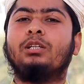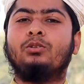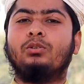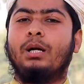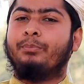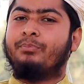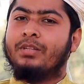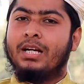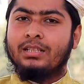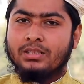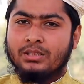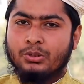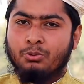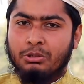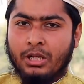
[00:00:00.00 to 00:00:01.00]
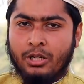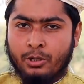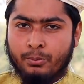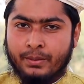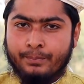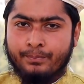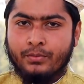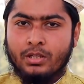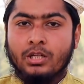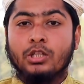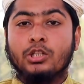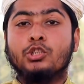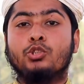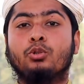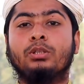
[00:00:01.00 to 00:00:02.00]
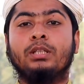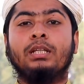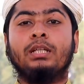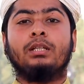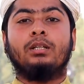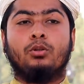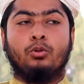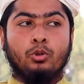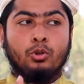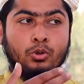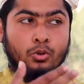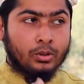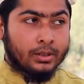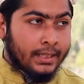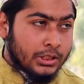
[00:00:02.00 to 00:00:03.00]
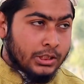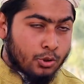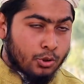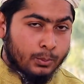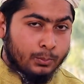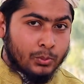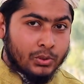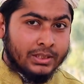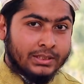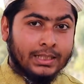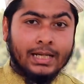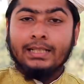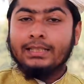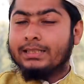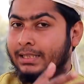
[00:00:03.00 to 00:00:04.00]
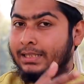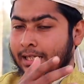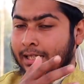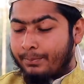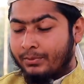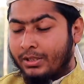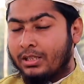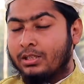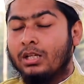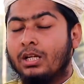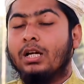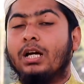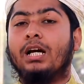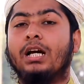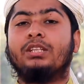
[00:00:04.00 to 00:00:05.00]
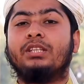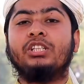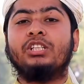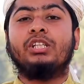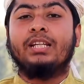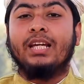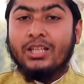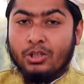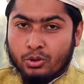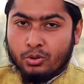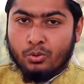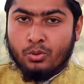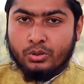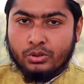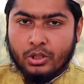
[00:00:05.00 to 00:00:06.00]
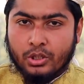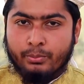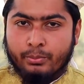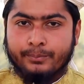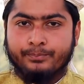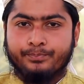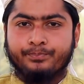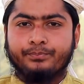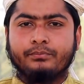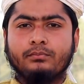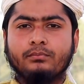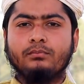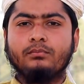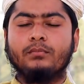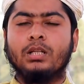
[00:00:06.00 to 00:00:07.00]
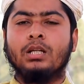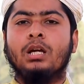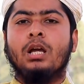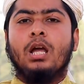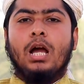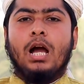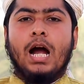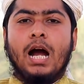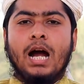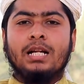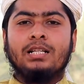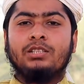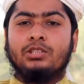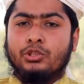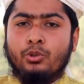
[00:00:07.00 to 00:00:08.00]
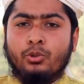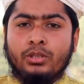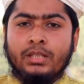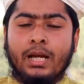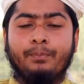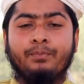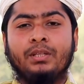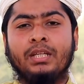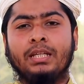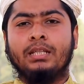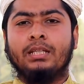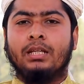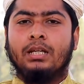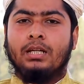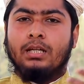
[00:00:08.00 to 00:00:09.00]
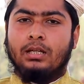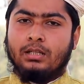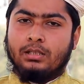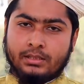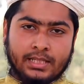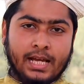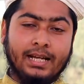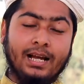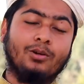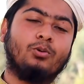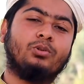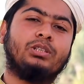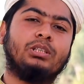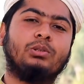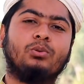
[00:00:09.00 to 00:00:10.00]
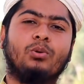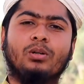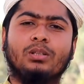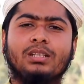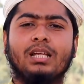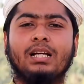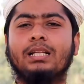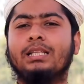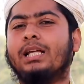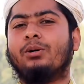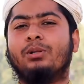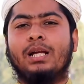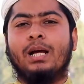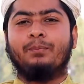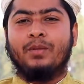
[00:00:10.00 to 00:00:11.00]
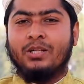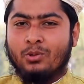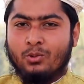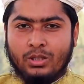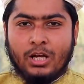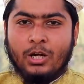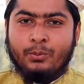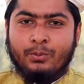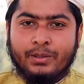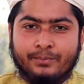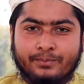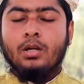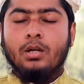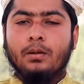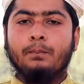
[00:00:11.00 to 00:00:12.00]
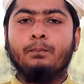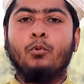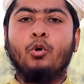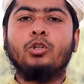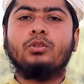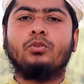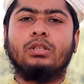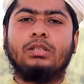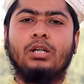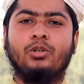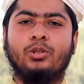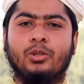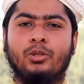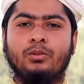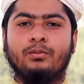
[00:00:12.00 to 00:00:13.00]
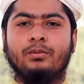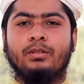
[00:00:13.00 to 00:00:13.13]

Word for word: কিন্তু আপনার গোনা হবে যদি হুট করে চোখ পড়ে যায় সাথে আপনার দৃষ্টিকে নত করতে হবে আর যদি আপনি দেখা কন্টিনিউ করতে থাকেন তাহলে আপনার গোনা হবে মোট কথা হলো